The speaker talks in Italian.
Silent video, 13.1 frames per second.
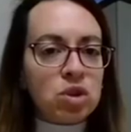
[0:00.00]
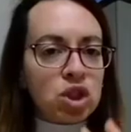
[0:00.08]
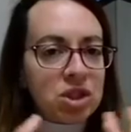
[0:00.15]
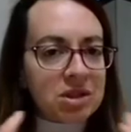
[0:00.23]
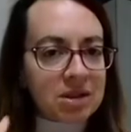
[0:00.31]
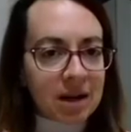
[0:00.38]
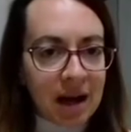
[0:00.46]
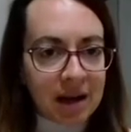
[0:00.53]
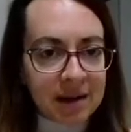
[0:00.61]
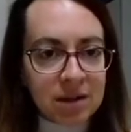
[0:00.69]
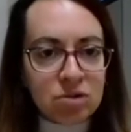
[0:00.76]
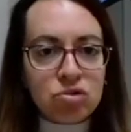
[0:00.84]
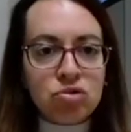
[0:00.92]

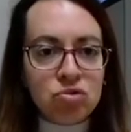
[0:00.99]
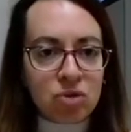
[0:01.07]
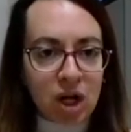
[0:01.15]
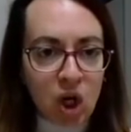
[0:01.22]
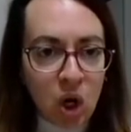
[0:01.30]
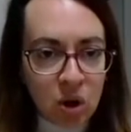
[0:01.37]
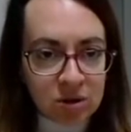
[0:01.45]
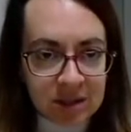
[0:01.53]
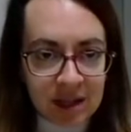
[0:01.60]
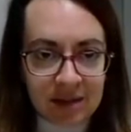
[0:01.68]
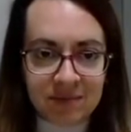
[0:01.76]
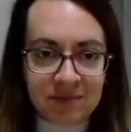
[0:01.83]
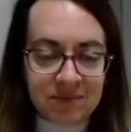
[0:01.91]
concentrare su una
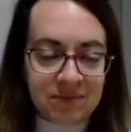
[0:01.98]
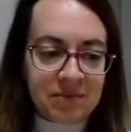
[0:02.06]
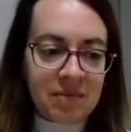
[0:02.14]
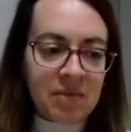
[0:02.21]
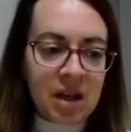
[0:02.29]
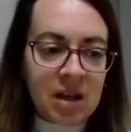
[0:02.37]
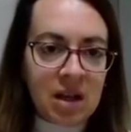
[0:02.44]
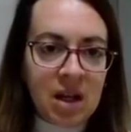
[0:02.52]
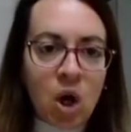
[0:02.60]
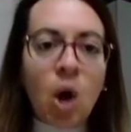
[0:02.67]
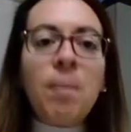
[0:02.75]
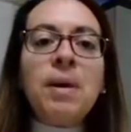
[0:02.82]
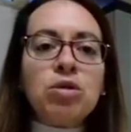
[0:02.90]
cosa
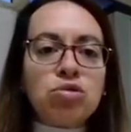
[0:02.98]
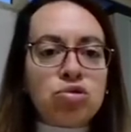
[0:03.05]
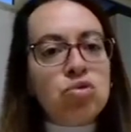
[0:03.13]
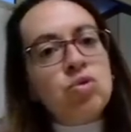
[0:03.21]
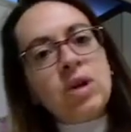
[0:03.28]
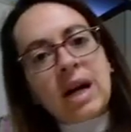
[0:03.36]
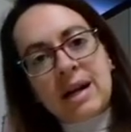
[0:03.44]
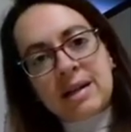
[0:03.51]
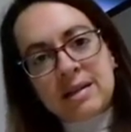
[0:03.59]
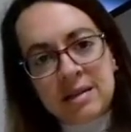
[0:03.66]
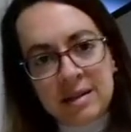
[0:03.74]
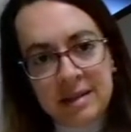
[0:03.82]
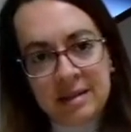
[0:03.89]
o meglio su una
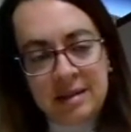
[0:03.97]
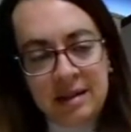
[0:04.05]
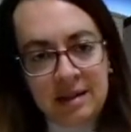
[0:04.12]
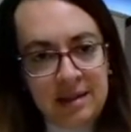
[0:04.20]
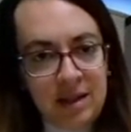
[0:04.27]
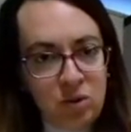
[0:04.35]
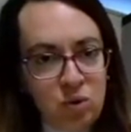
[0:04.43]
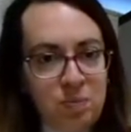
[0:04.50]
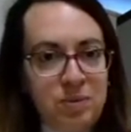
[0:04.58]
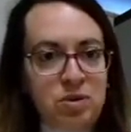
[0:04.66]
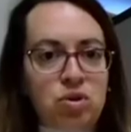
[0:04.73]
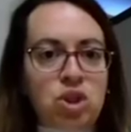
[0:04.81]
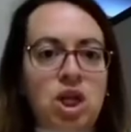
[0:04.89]
caratteristica dei
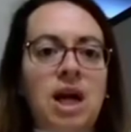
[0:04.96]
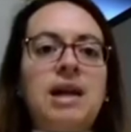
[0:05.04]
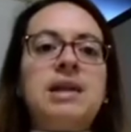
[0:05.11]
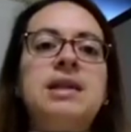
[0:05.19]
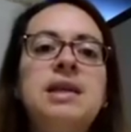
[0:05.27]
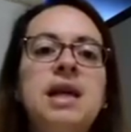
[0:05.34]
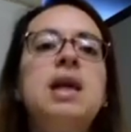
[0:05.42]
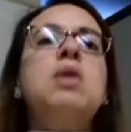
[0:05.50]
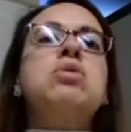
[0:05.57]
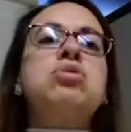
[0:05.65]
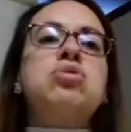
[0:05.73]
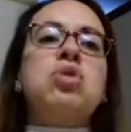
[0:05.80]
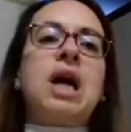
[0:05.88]
gruppi sociali e in
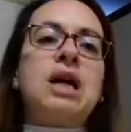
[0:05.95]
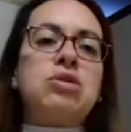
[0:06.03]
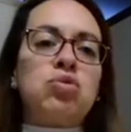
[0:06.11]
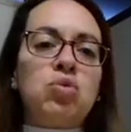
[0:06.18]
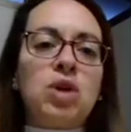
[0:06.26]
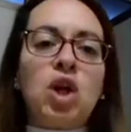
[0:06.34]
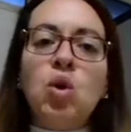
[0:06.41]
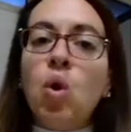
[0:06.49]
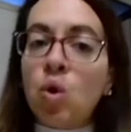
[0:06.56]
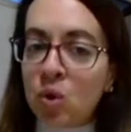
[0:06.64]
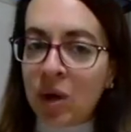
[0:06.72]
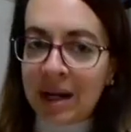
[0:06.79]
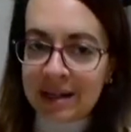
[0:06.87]
questo caso una
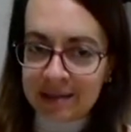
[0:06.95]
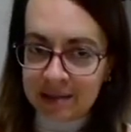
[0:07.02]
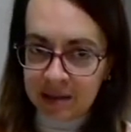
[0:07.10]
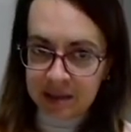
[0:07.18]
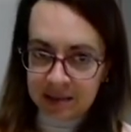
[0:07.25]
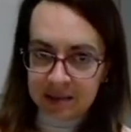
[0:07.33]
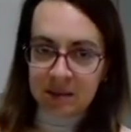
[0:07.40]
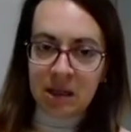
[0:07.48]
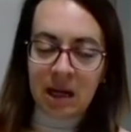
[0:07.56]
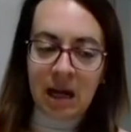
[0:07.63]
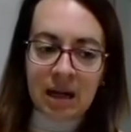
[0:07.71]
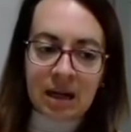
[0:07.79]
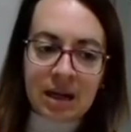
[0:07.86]
loro
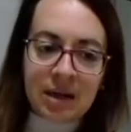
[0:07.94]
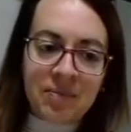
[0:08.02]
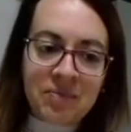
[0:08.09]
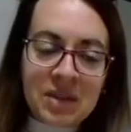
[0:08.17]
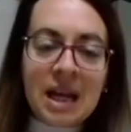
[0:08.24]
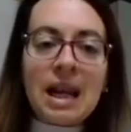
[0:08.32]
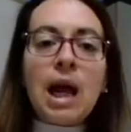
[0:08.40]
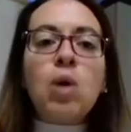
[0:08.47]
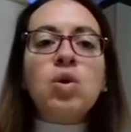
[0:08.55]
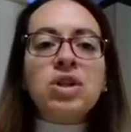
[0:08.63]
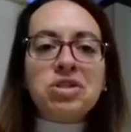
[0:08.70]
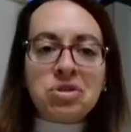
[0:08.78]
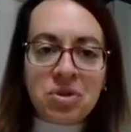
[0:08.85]
caratteristica anche, la
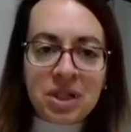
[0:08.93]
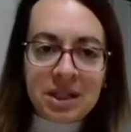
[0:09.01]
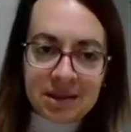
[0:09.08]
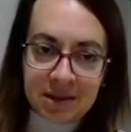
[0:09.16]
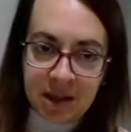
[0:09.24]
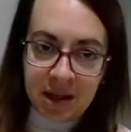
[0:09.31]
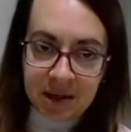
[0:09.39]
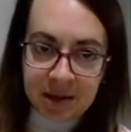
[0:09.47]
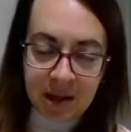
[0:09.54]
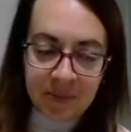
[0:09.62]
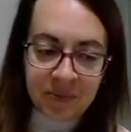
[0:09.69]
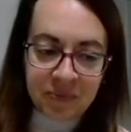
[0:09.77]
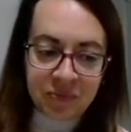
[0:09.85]
coesione interna.